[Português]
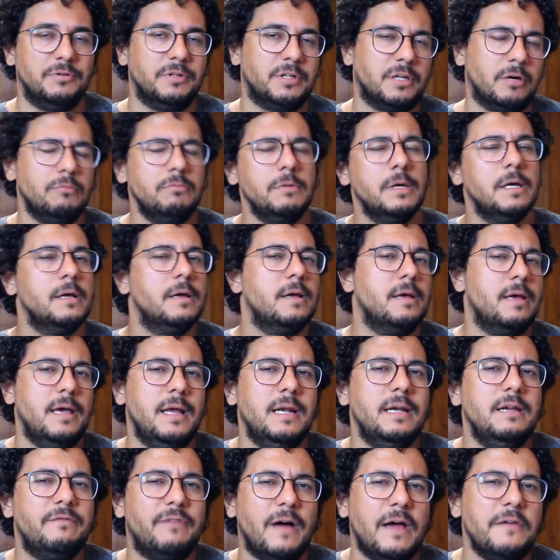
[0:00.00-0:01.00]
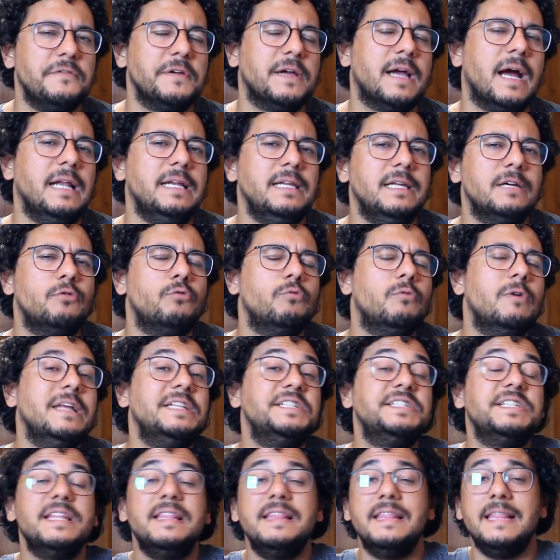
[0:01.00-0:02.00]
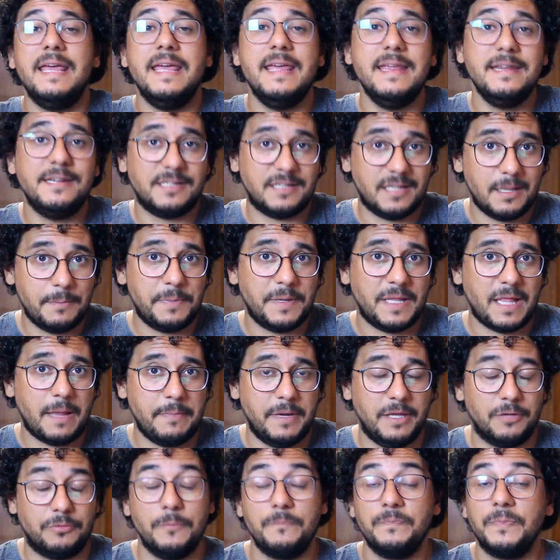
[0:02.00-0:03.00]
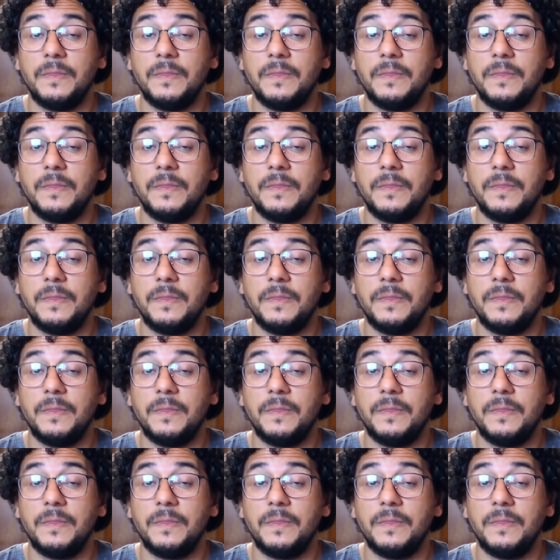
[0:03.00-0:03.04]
Então, ele vai ficar ali com um excelente temperamento.